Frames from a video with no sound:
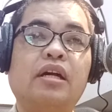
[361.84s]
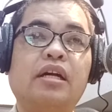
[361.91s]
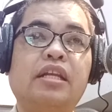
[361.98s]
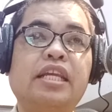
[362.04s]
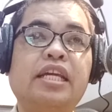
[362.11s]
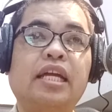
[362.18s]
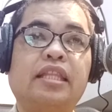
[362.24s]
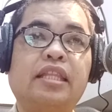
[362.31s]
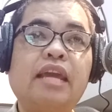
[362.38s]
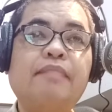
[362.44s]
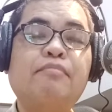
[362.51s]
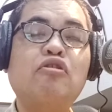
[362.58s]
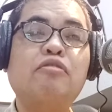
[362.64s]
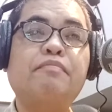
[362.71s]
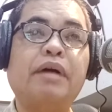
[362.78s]

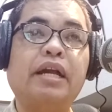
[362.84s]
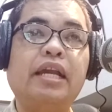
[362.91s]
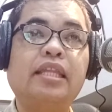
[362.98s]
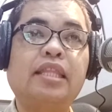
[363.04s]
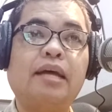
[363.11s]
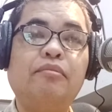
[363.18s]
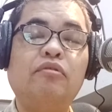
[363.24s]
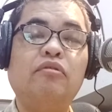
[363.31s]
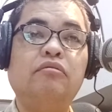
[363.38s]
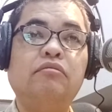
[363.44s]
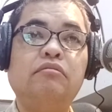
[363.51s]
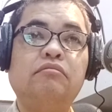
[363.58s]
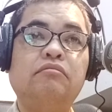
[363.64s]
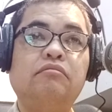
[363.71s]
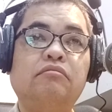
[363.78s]
negatibong panghitabo
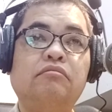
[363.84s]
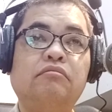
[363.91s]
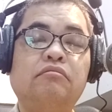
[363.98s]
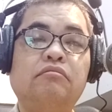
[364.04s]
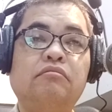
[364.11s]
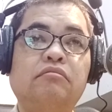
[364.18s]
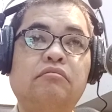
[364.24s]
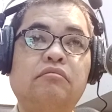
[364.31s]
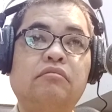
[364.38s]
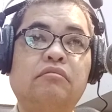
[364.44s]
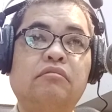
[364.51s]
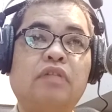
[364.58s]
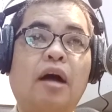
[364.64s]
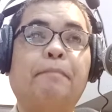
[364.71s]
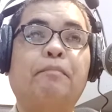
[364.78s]

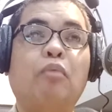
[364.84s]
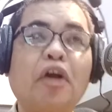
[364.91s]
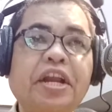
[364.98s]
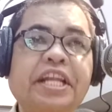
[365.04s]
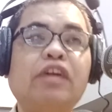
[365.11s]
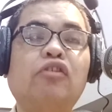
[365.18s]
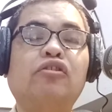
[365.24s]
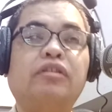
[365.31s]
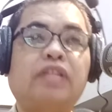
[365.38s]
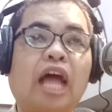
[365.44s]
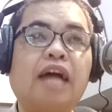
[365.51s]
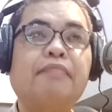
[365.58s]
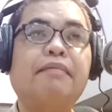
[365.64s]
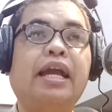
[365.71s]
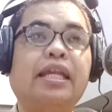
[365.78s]
nga pwede
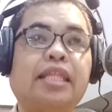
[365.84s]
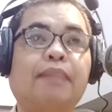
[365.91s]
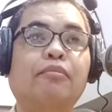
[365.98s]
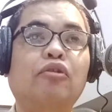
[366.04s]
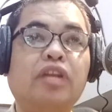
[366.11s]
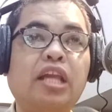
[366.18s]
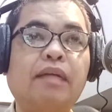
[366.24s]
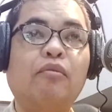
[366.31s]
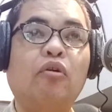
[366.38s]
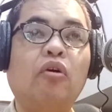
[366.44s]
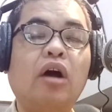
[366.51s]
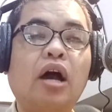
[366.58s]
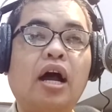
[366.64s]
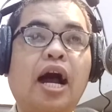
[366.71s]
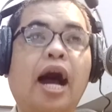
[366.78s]
untang mahitabo nimo
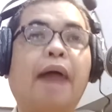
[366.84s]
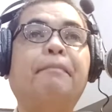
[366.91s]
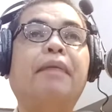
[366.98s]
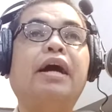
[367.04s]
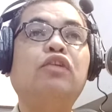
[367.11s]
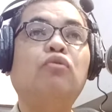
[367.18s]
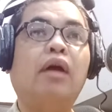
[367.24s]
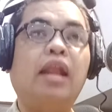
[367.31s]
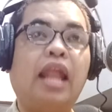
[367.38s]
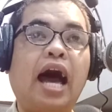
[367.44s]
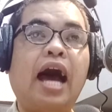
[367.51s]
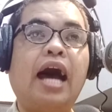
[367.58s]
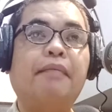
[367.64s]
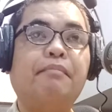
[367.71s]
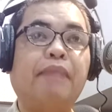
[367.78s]
apan
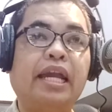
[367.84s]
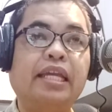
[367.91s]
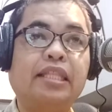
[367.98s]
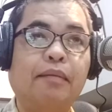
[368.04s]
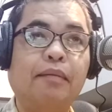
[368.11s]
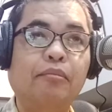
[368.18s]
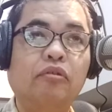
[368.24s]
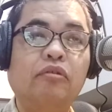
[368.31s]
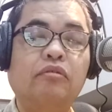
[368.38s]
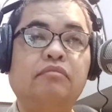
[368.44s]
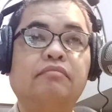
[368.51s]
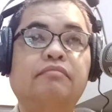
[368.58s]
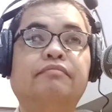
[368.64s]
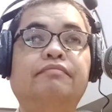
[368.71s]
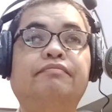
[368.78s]
wala mahitabo
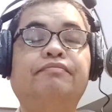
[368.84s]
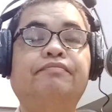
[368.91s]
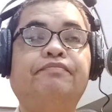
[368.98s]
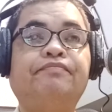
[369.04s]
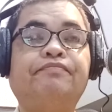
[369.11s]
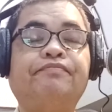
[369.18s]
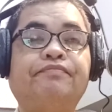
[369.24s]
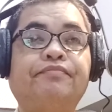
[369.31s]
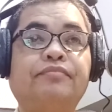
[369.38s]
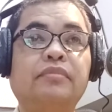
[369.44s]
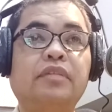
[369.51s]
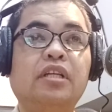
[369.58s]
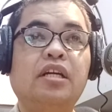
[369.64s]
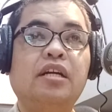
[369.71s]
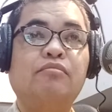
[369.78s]

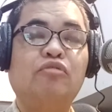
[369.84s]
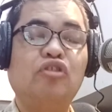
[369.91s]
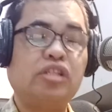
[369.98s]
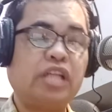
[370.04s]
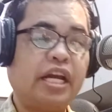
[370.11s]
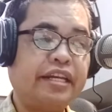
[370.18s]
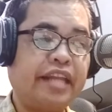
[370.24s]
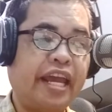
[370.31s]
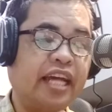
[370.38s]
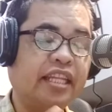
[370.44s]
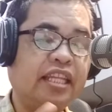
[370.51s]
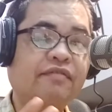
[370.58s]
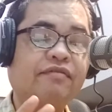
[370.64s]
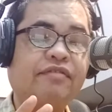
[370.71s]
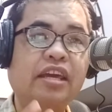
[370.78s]
hmm. mo
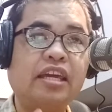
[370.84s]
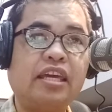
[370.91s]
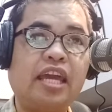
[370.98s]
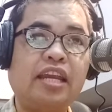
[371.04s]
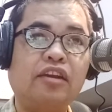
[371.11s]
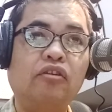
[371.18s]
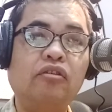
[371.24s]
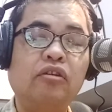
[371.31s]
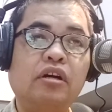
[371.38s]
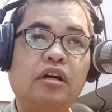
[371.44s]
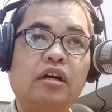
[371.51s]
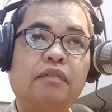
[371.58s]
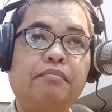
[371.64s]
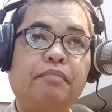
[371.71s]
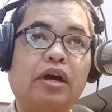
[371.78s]
negative thinking no
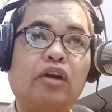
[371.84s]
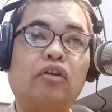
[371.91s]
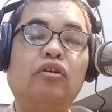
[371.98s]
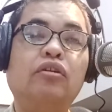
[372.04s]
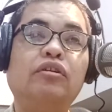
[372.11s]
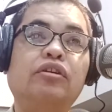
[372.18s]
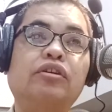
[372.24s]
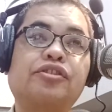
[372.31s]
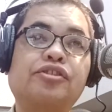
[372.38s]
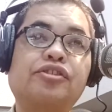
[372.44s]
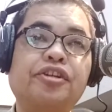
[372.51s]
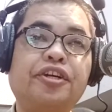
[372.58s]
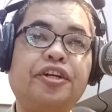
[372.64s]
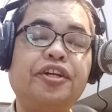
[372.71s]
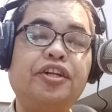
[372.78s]
pero you
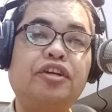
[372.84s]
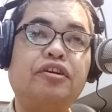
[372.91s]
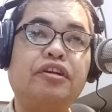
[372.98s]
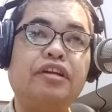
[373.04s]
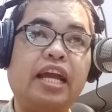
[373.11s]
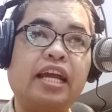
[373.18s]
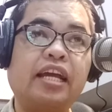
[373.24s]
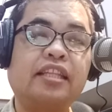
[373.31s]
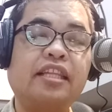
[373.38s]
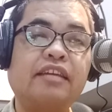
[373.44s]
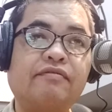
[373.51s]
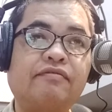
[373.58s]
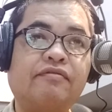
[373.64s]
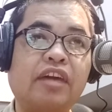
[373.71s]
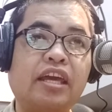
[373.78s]
turn your
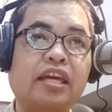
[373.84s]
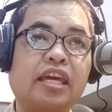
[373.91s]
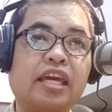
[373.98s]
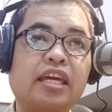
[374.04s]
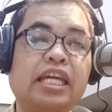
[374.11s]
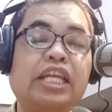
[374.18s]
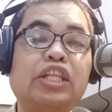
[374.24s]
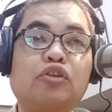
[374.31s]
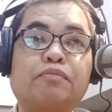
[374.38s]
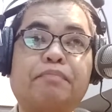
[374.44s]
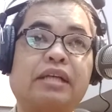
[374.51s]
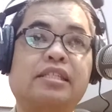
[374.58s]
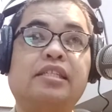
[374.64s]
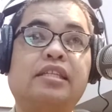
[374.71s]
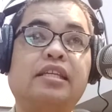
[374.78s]
negative thinking into
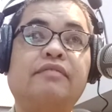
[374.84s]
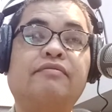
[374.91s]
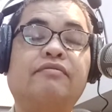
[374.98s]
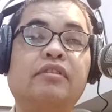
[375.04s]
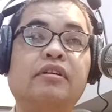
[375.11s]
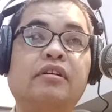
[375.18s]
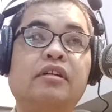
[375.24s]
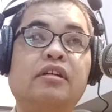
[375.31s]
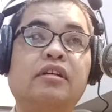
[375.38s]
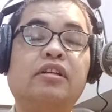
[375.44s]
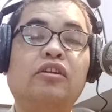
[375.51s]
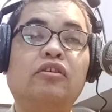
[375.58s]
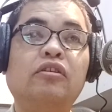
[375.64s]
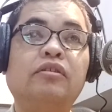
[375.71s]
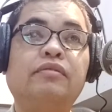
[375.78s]
positive
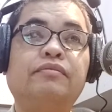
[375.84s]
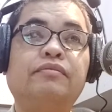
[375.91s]
no